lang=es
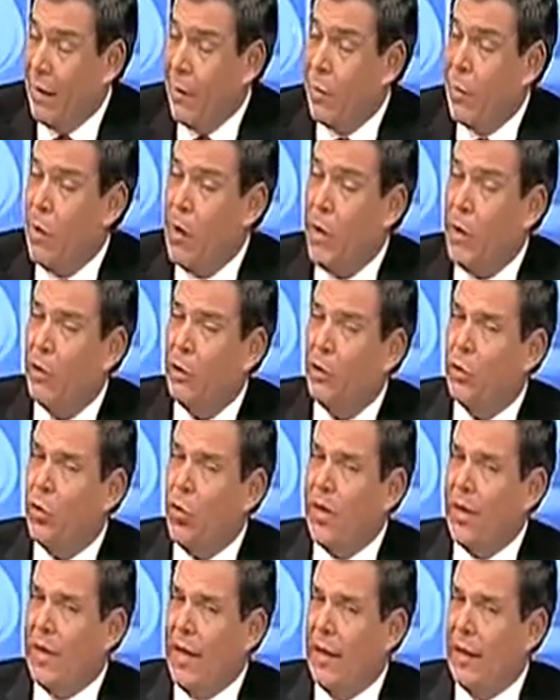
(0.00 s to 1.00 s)
Este es un video en
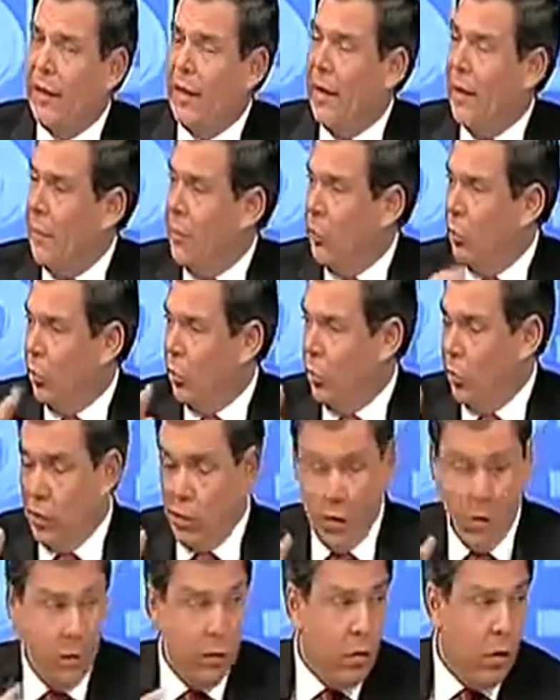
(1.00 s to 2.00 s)
Suecia, él tiene otros,
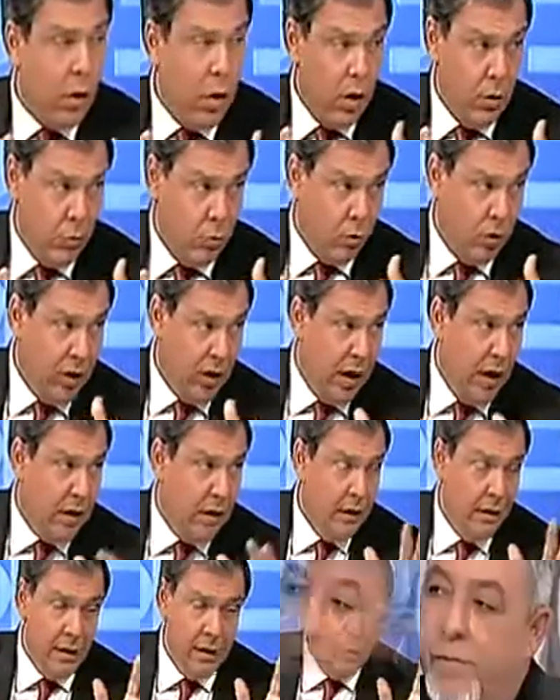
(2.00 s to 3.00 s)
tiene otros
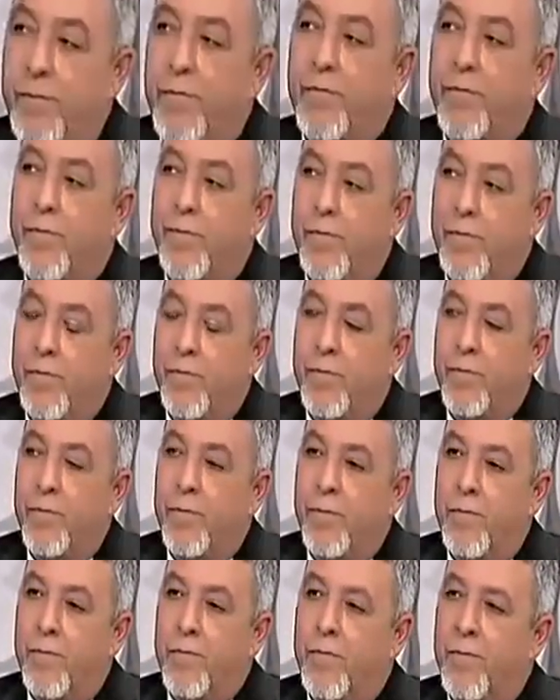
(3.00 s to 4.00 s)
alucinantes, ¿no? Por
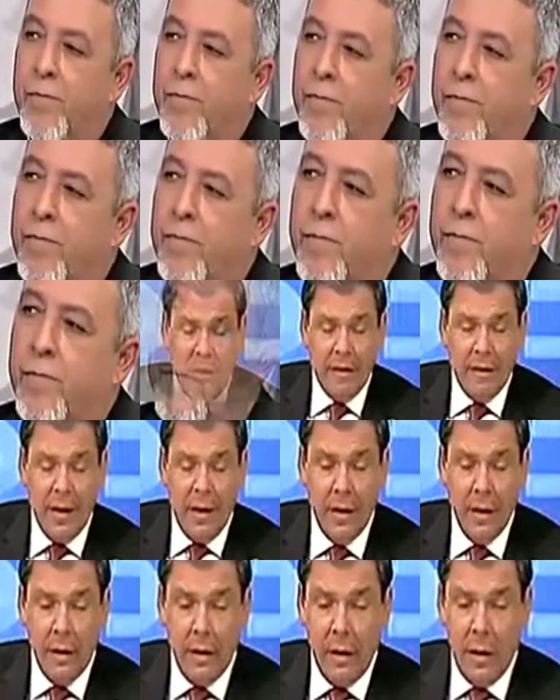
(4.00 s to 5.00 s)
ejemplo, hay uno donde él
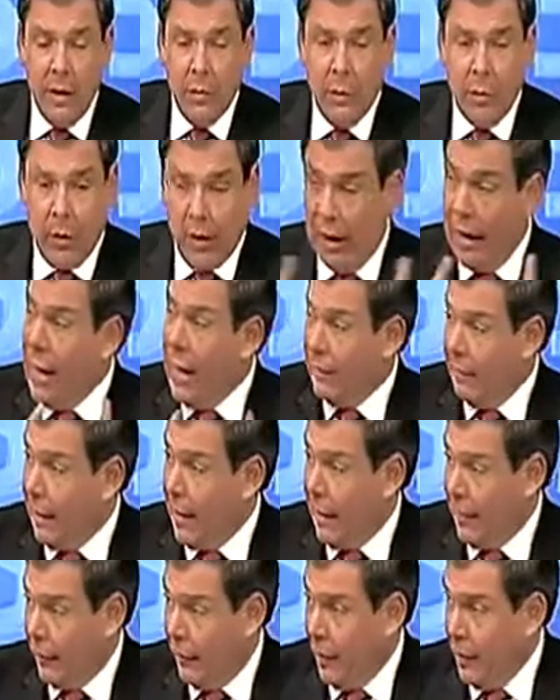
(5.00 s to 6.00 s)
cita porque él es
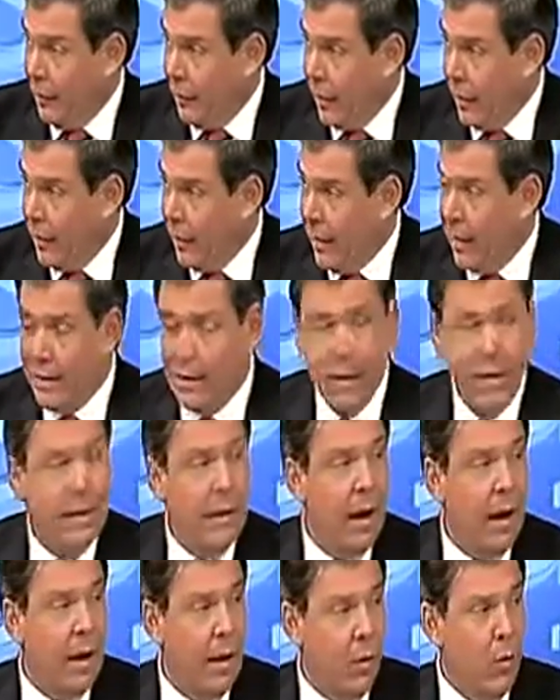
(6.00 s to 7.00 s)
anticastrista. Él
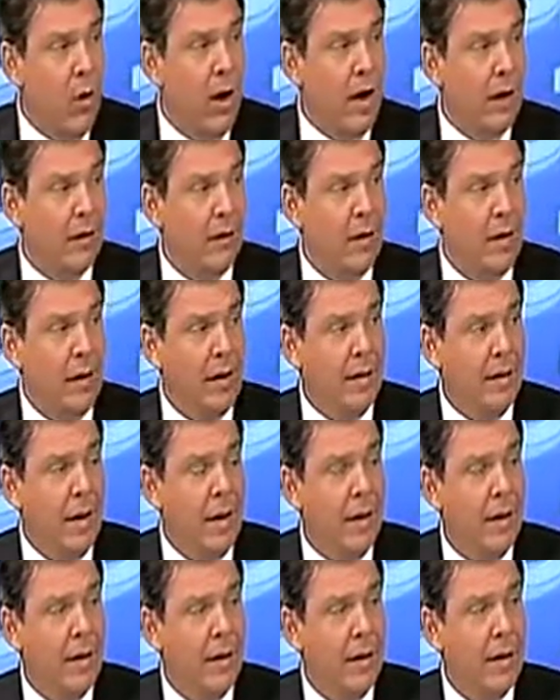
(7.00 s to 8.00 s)
cita a un
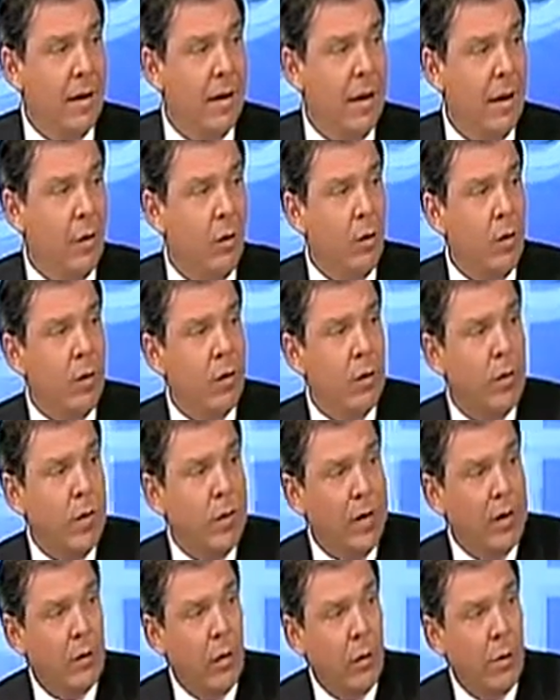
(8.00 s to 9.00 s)
castrista en un
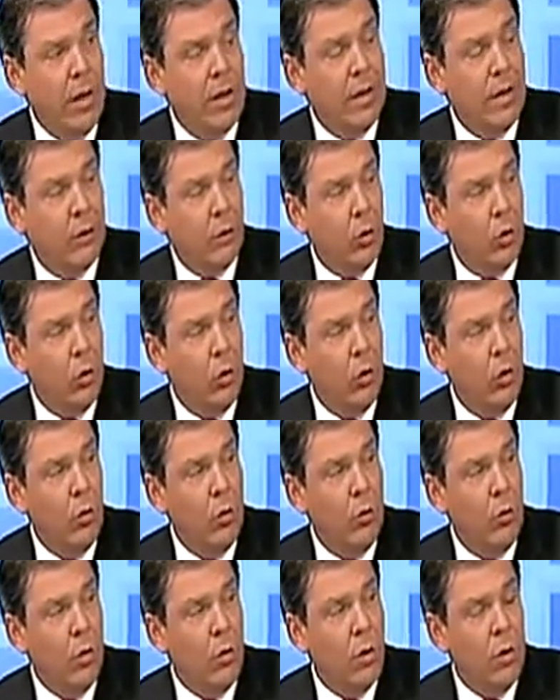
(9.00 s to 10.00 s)
restaurante de
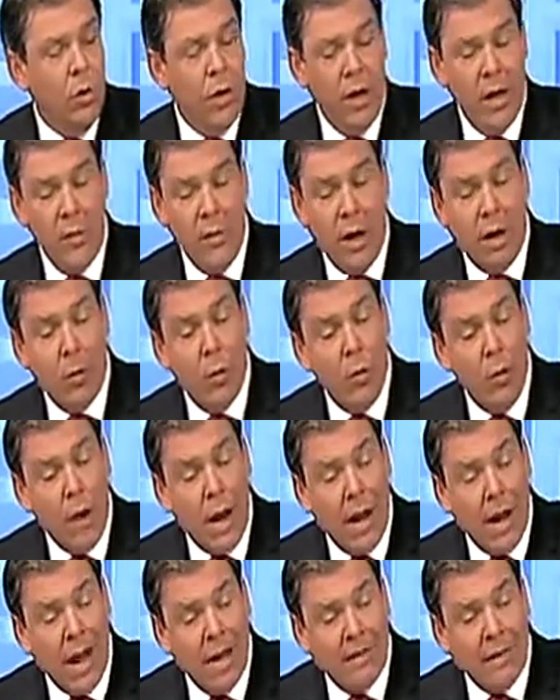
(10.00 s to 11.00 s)
Estocolmo y va con
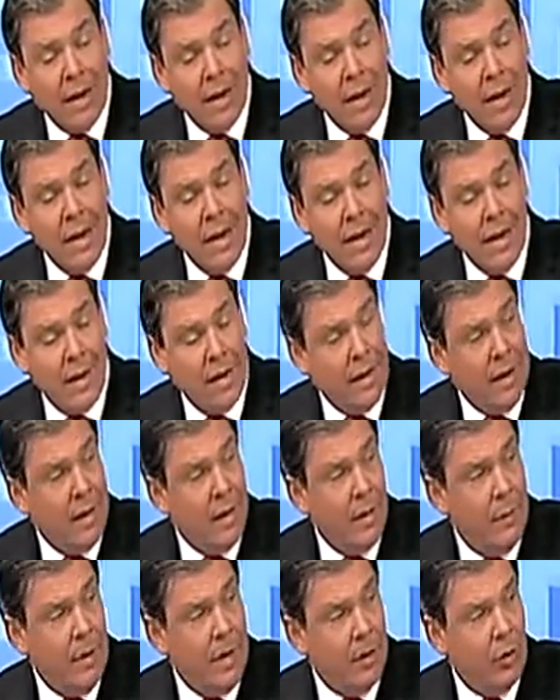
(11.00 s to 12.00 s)
una lata llena de
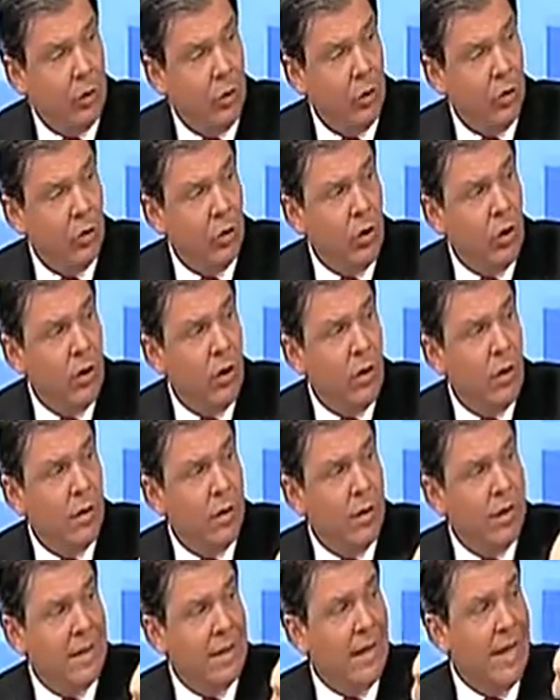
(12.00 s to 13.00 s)
excrementos
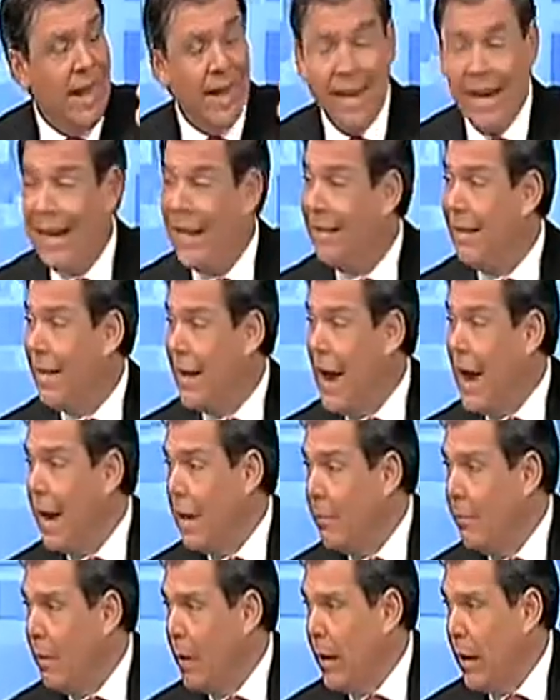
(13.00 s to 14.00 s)
que se la quiere
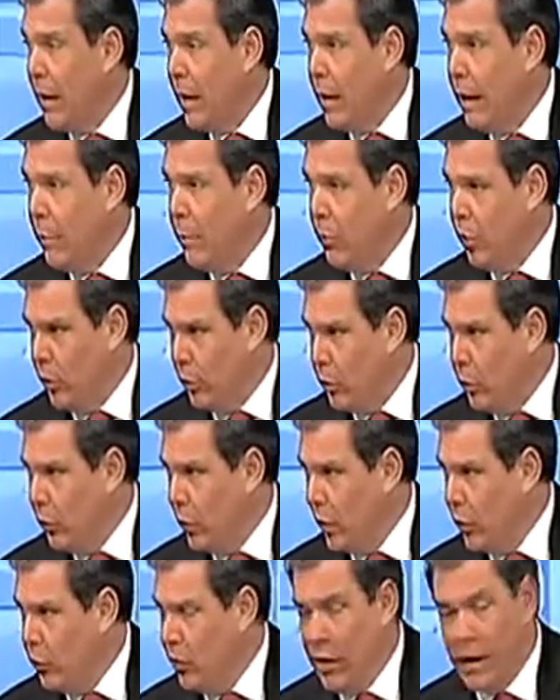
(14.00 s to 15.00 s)
tirar para. Porque esto
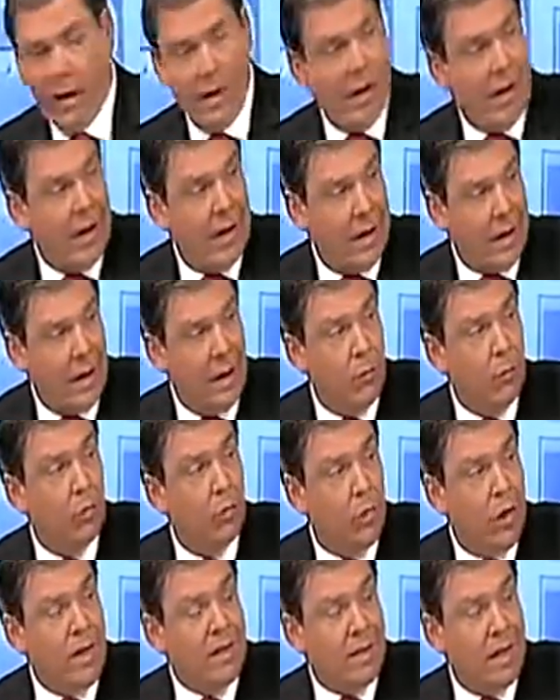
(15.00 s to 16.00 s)
es una cosa que en, el
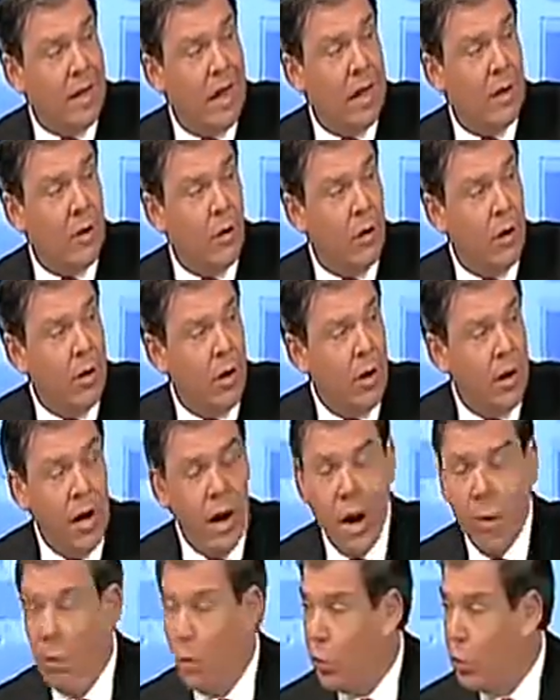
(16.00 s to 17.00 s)
mundo carcelario
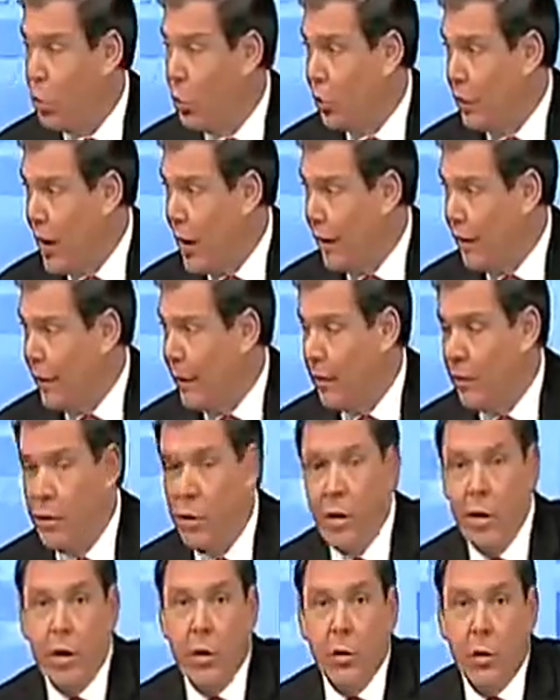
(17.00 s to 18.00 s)
es abochornarte, ¿no?